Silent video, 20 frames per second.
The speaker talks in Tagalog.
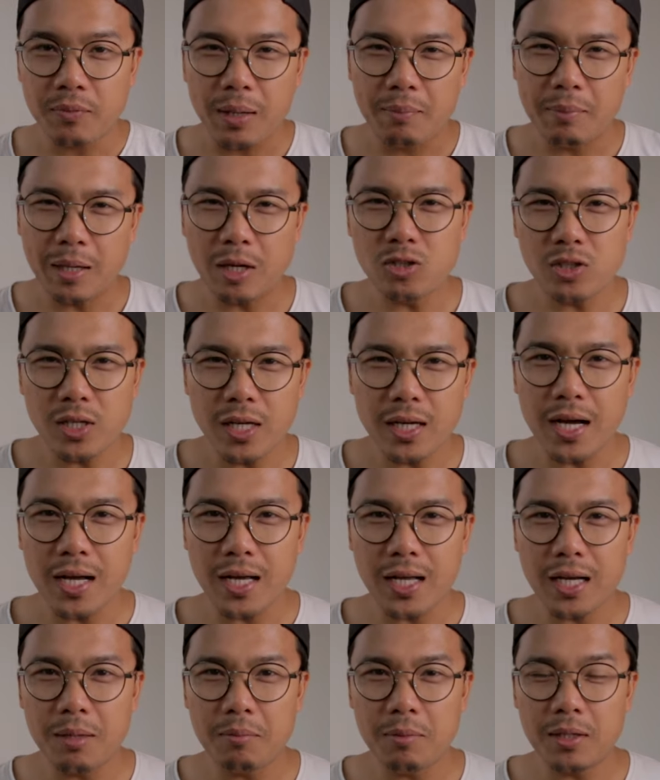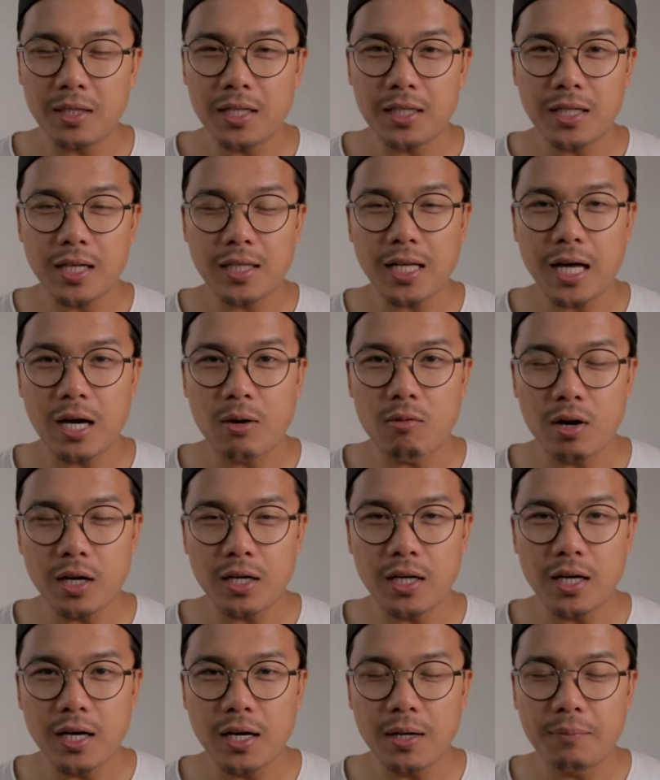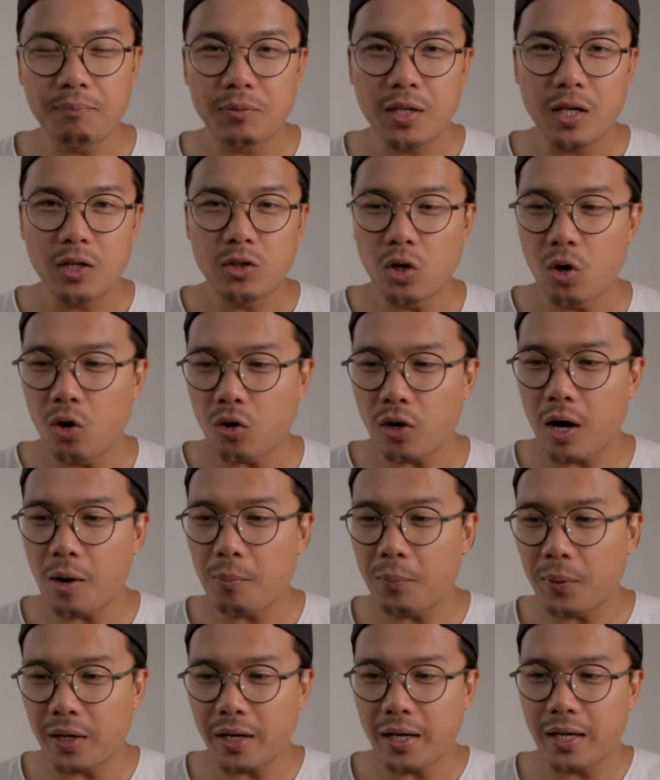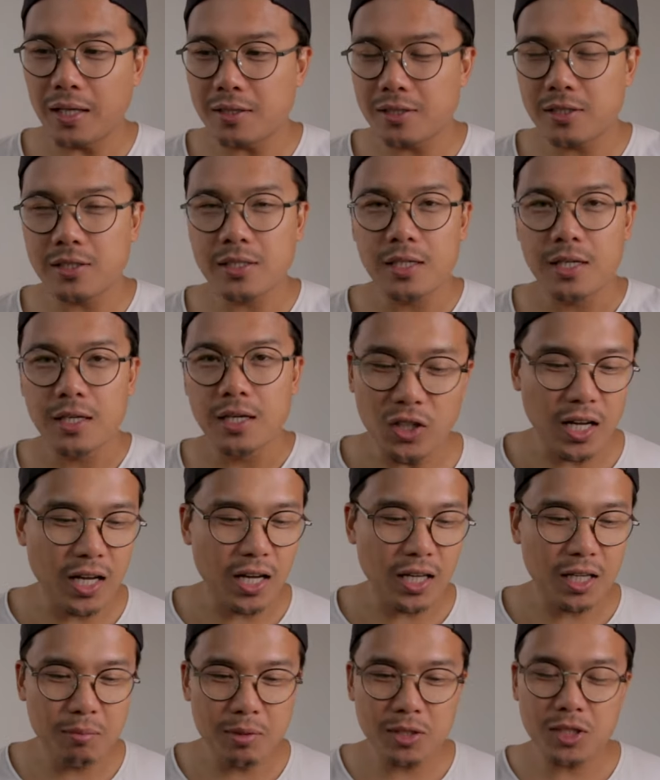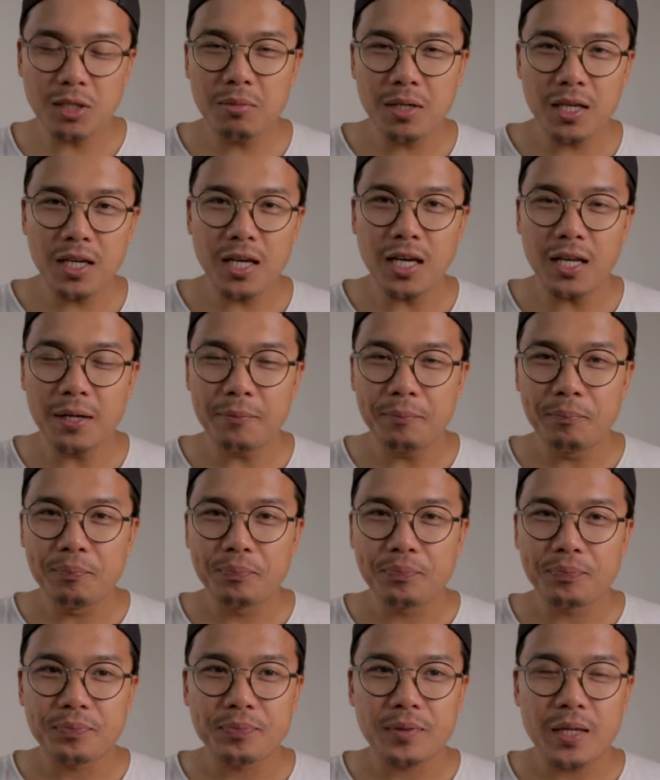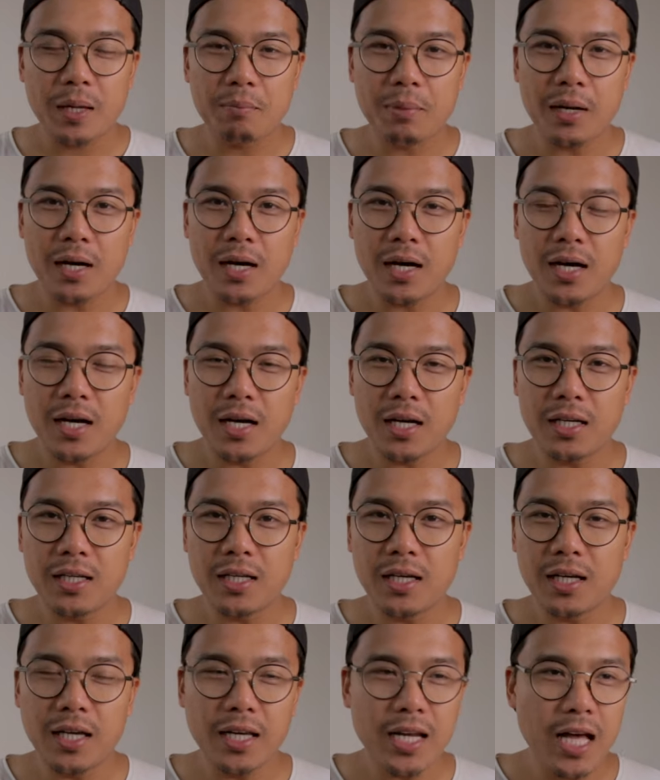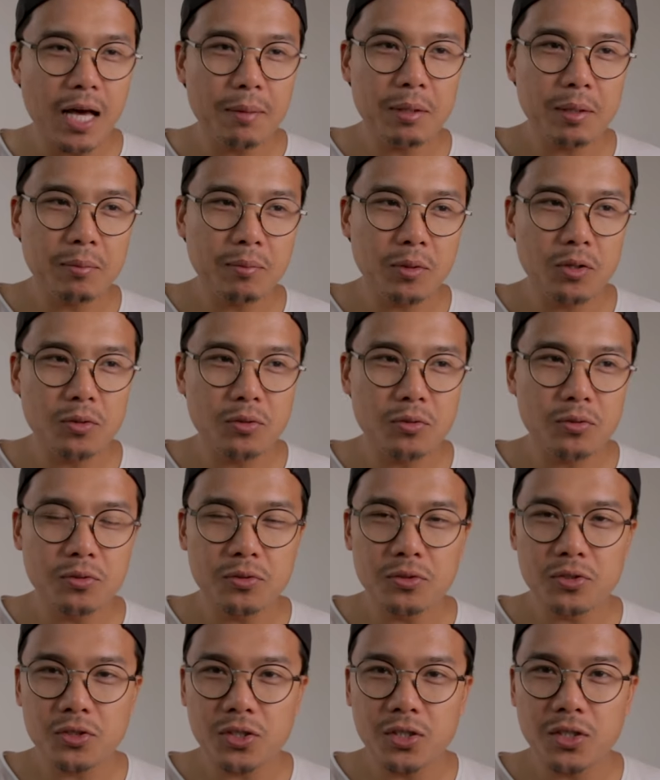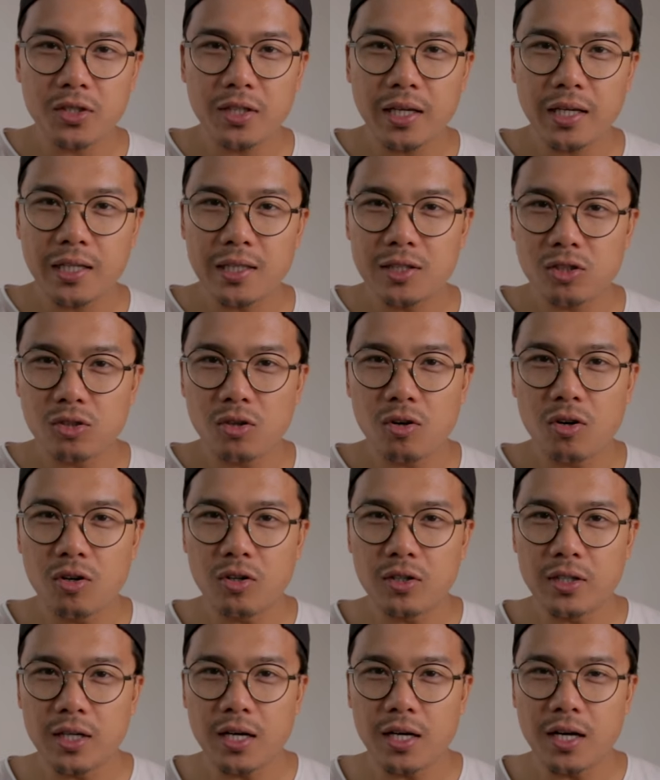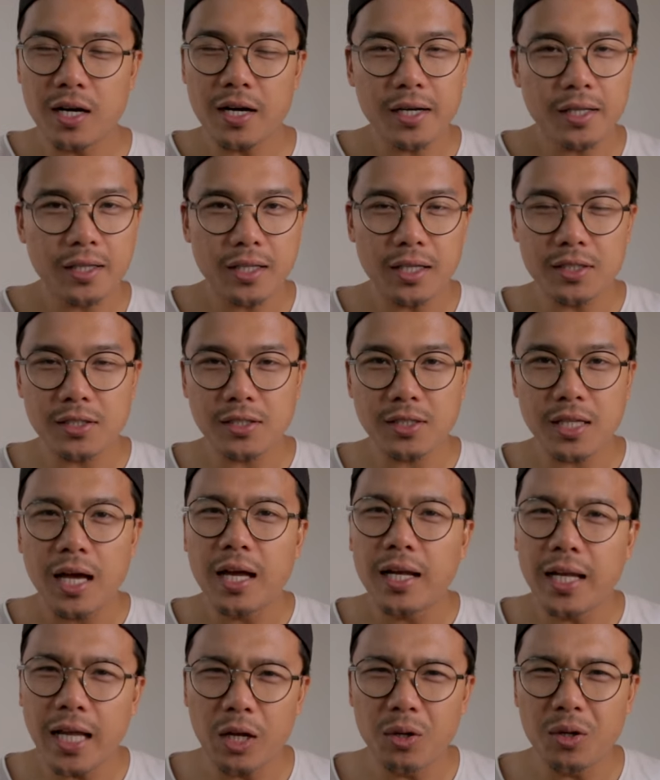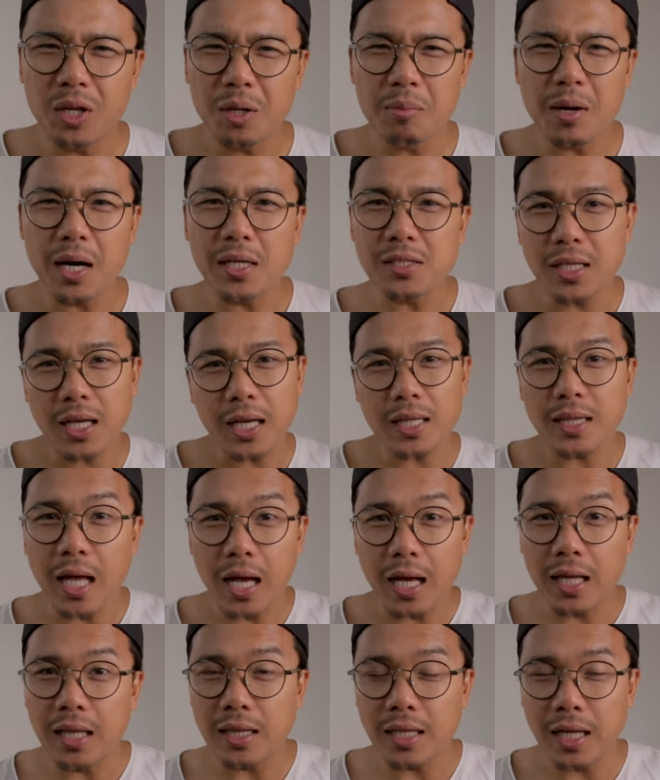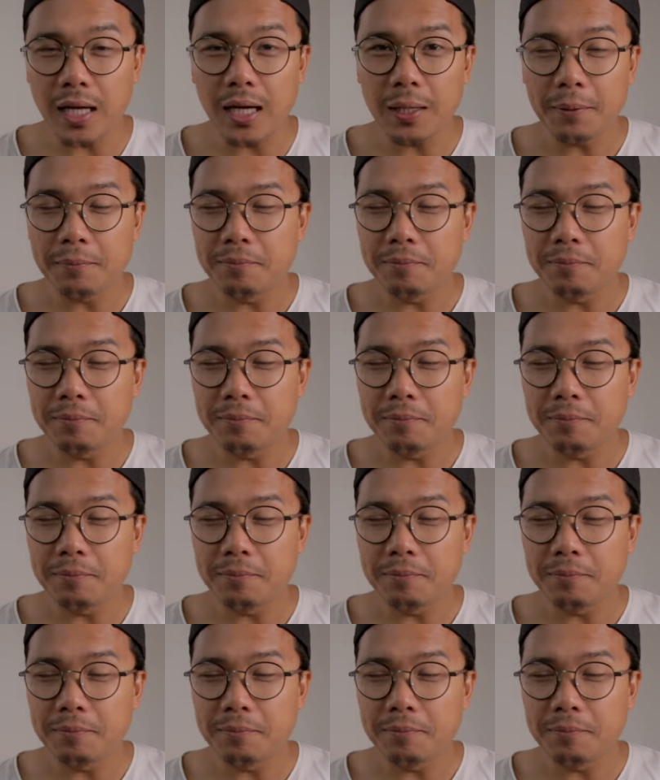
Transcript: Meron silang agreement na tinatawag na no copyrights. Uh, ibig sabihin, pag uh, ginamit mo yung certain song ng artist, lalo na yung mga sikat na kanta,